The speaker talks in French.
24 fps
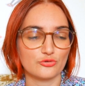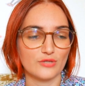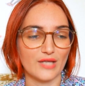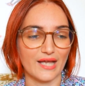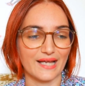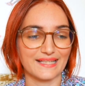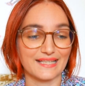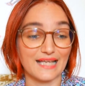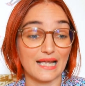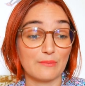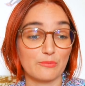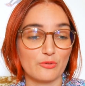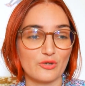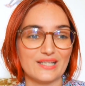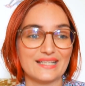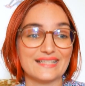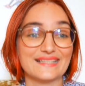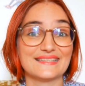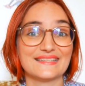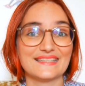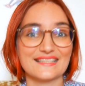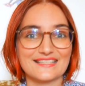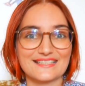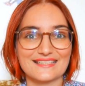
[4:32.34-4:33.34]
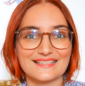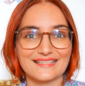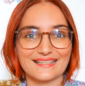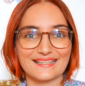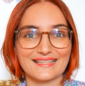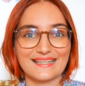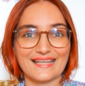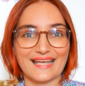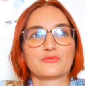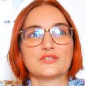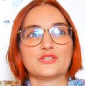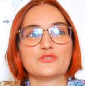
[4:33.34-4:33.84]
à quel point il est
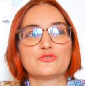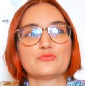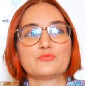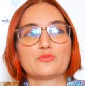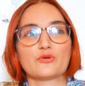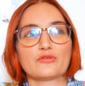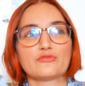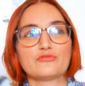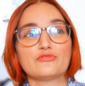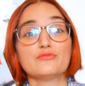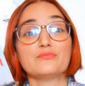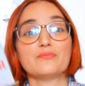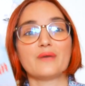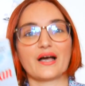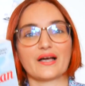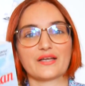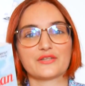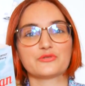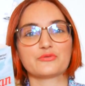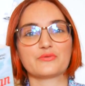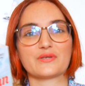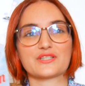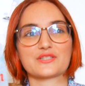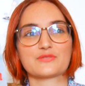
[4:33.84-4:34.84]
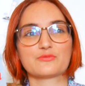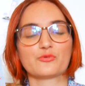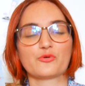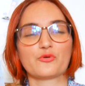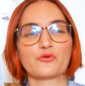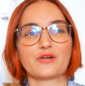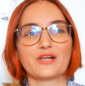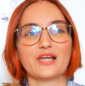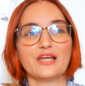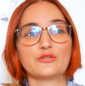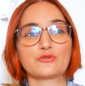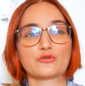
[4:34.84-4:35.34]
déchiré. On est du point de vue de Marion à ce
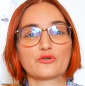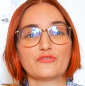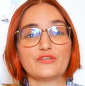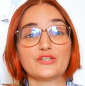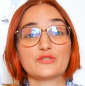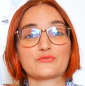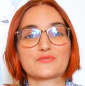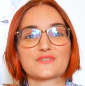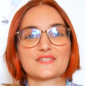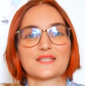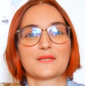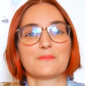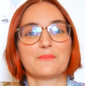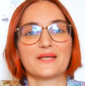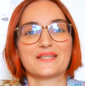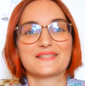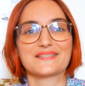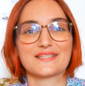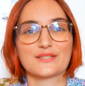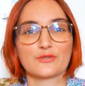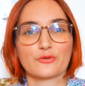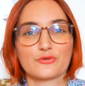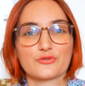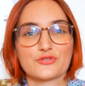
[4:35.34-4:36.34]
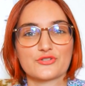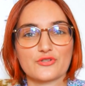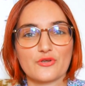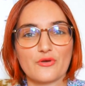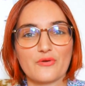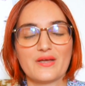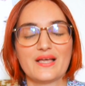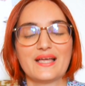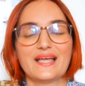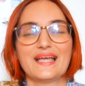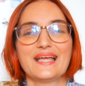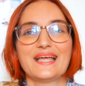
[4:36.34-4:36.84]
moment-là, donc en fait on ne sait pas ce qu'il
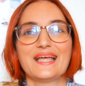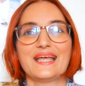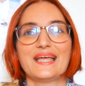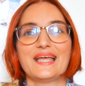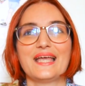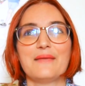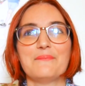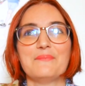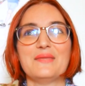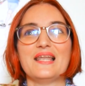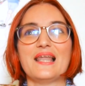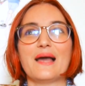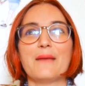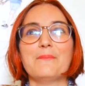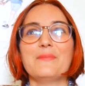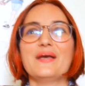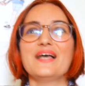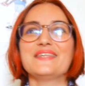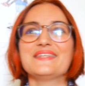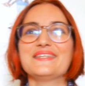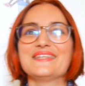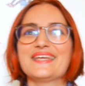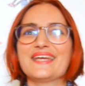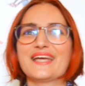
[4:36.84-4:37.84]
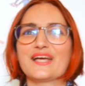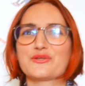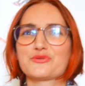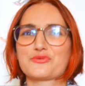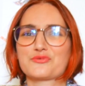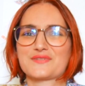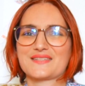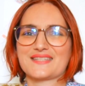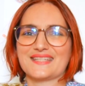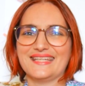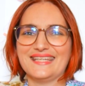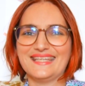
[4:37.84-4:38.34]
ressent. Mais la manière
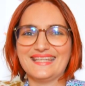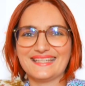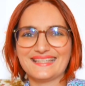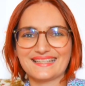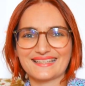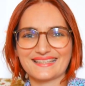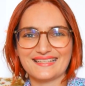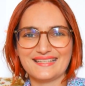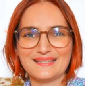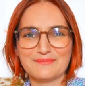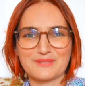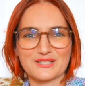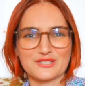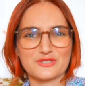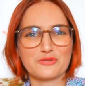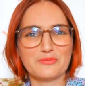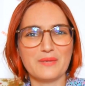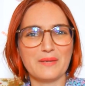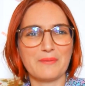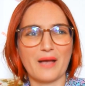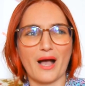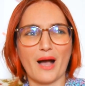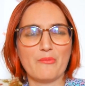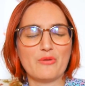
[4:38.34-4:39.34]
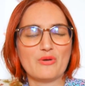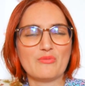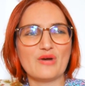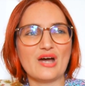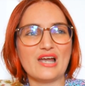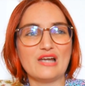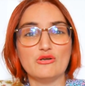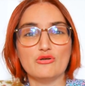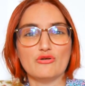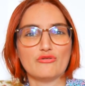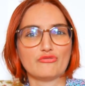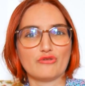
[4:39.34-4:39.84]
dont c'est écrit, parce que même à un moment
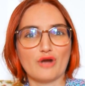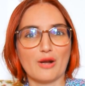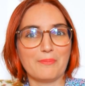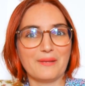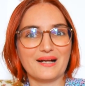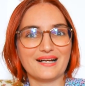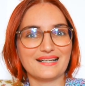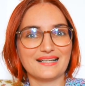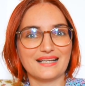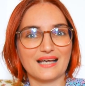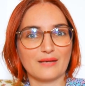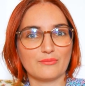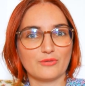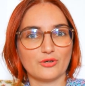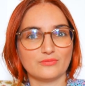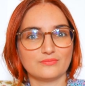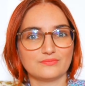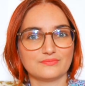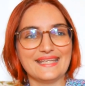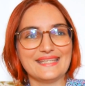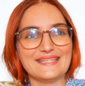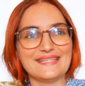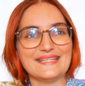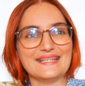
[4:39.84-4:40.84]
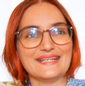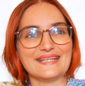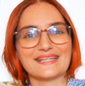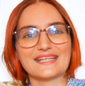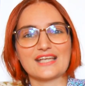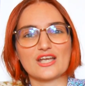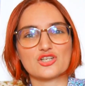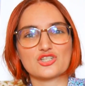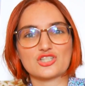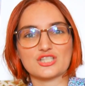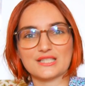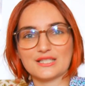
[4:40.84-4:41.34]
elle ne le voit pas clairement. Il est
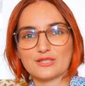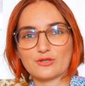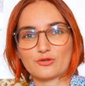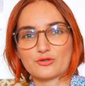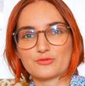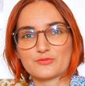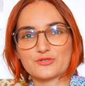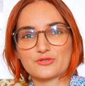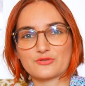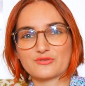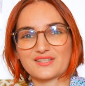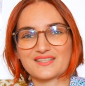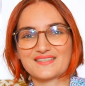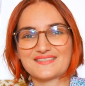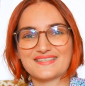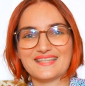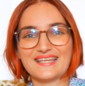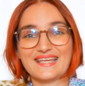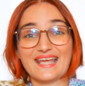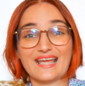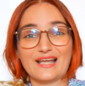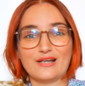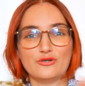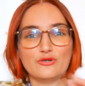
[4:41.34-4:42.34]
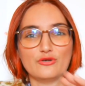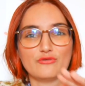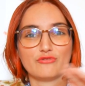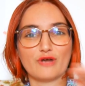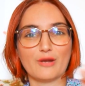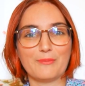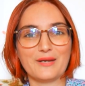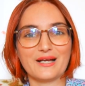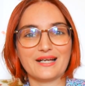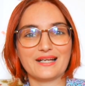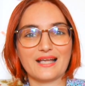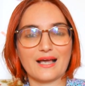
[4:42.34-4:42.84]
caché dans l'obscurité, elle ne le
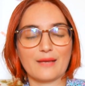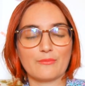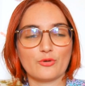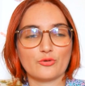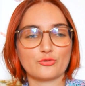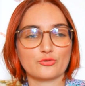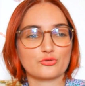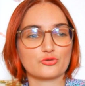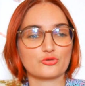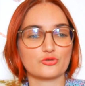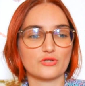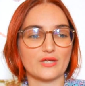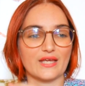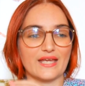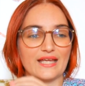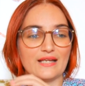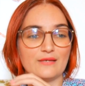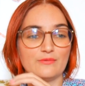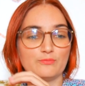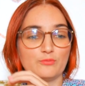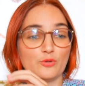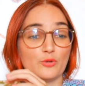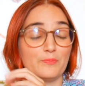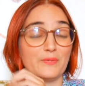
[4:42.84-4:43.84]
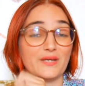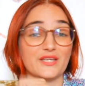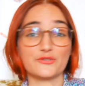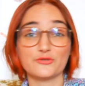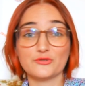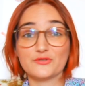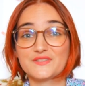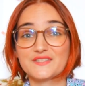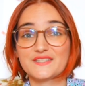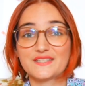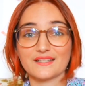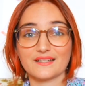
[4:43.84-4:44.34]
voit pas clairement, donc elle elle peut pas te
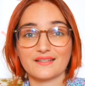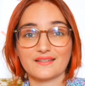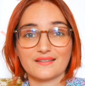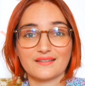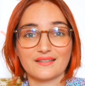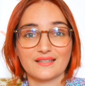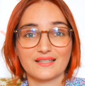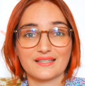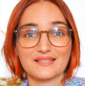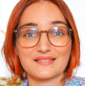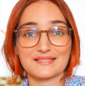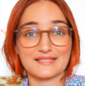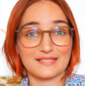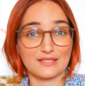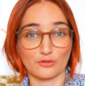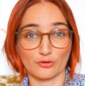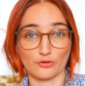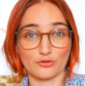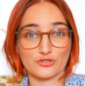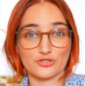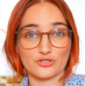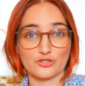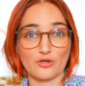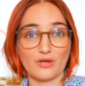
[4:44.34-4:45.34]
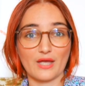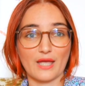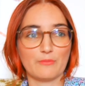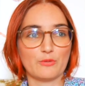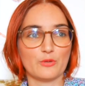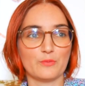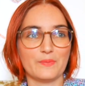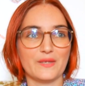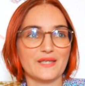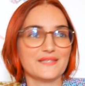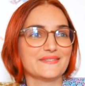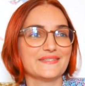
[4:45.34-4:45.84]
dire ce qu'il ressent, elle ne
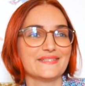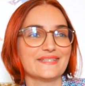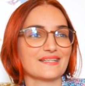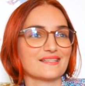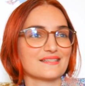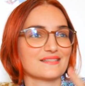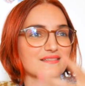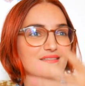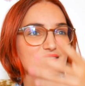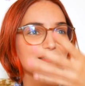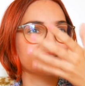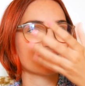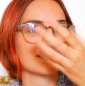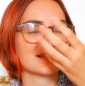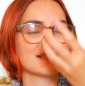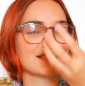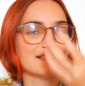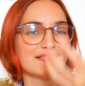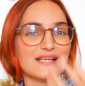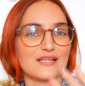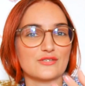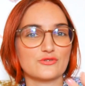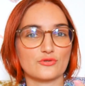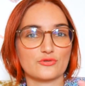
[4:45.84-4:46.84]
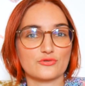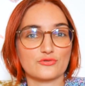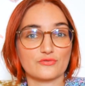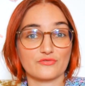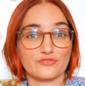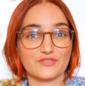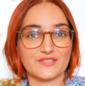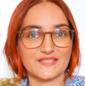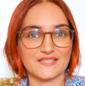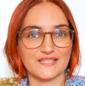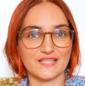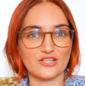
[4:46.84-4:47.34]
peut pas te dire ce qu'il y a sur son
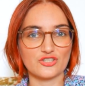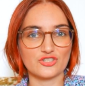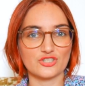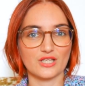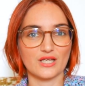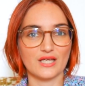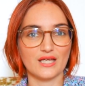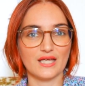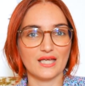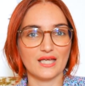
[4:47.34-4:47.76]
visage,